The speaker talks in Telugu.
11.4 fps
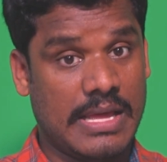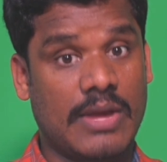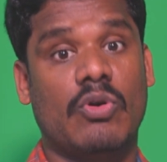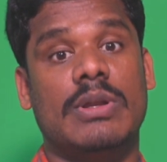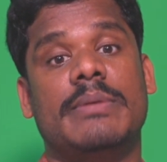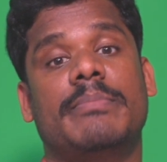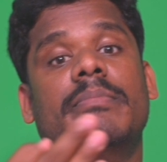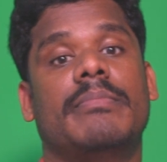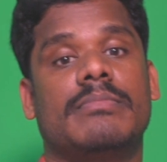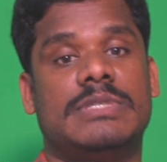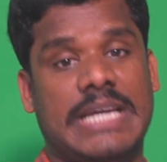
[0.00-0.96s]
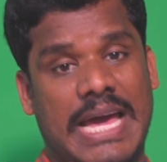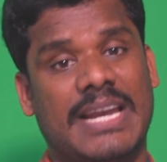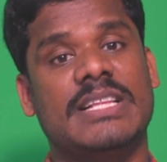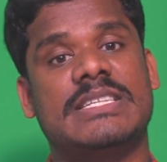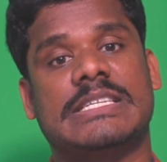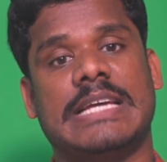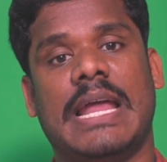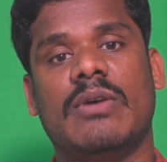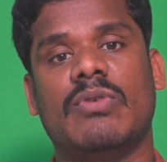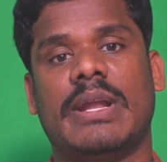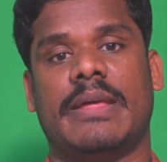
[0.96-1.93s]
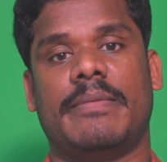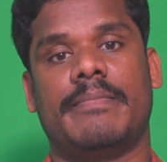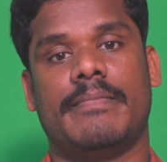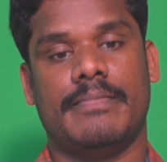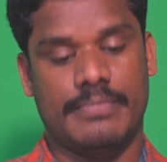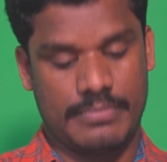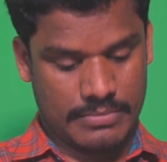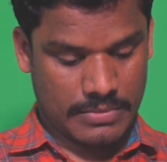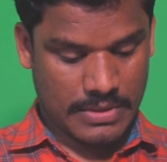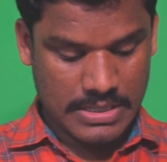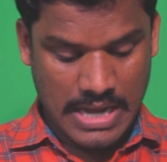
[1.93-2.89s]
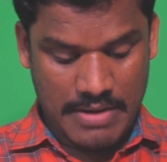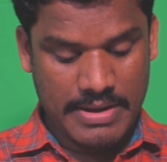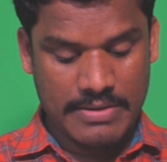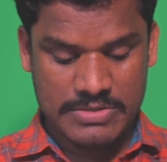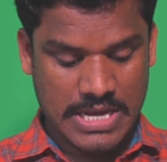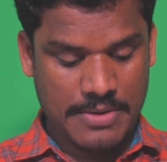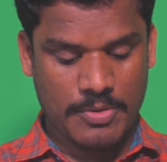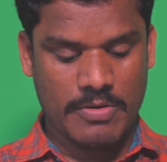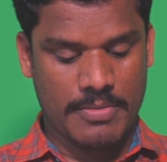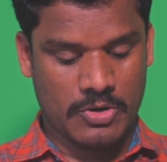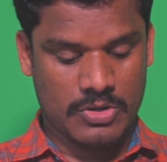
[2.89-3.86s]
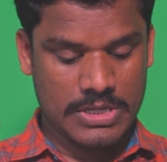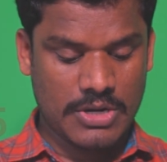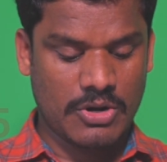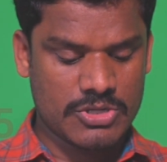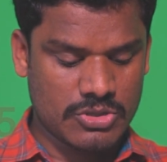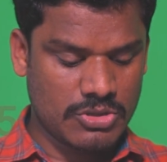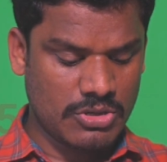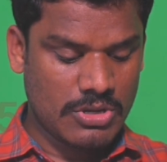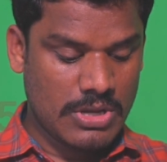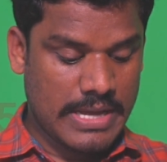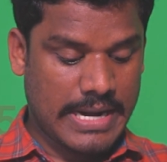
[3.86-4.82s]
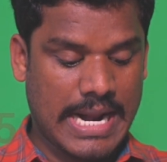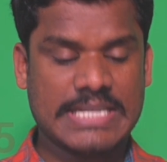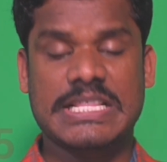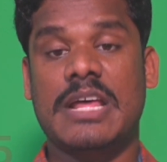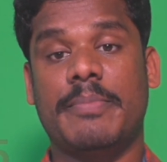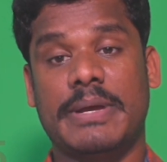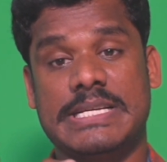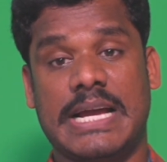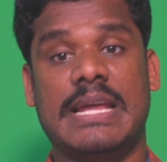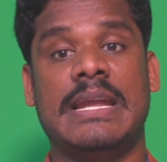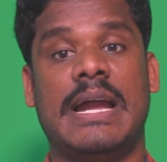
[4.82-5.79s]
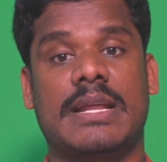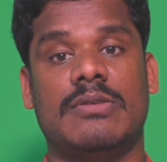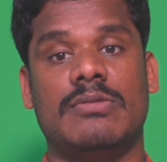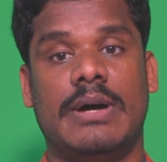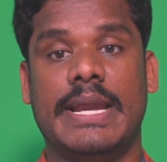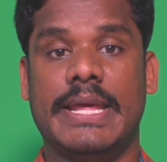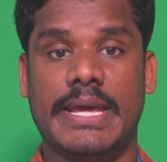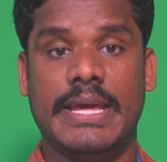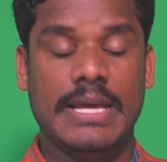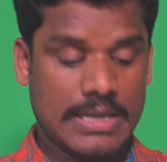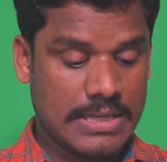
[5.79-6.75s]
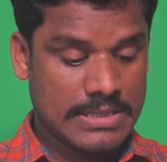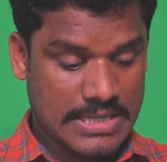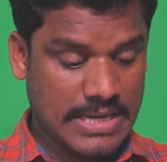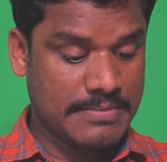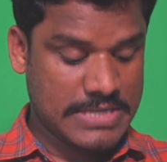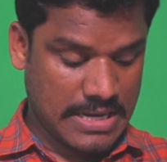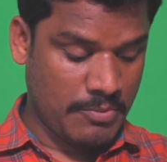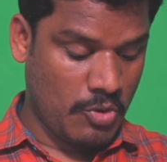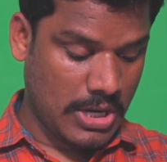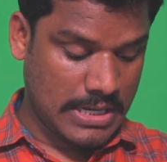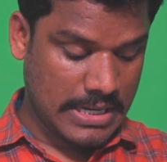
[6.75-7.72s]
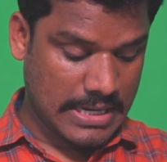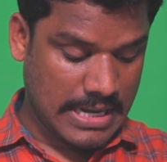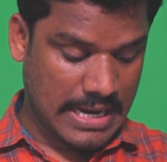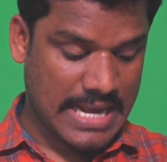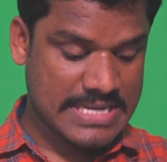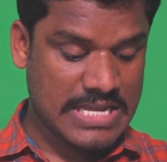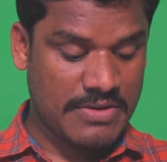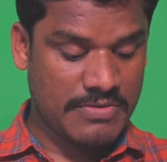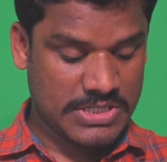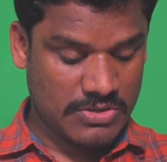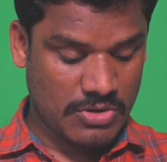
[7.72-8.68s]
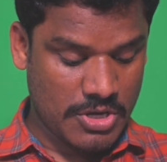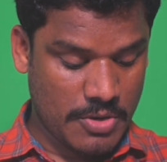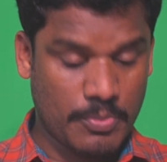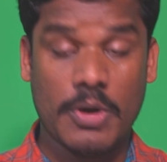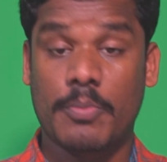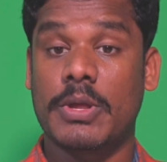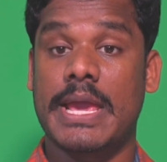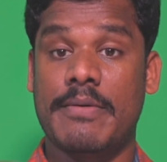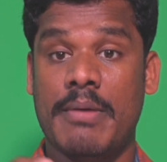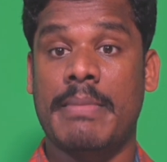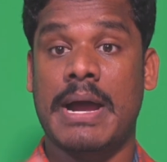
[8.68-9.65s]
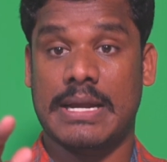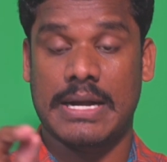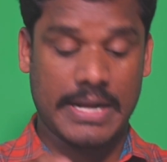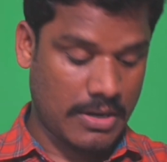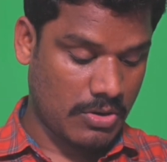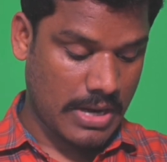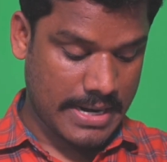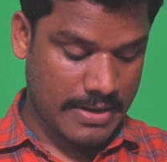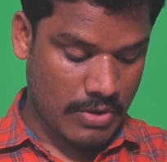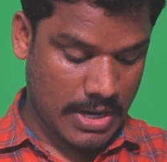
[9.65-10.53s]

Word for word: ఇంకొన్ని ఛానల్స్ చాలా ఉన్నాయి అవేమి సరిపోవేమో ఈరోజు రాజధానిపై జగన్ నాటకం అని సీఎం జగన్మోహన్ రెడ్డి గారు రాజధాని విషయంలో ఎప్పుడెప్పుడు ఏమేమి మాట్లాడారో అనే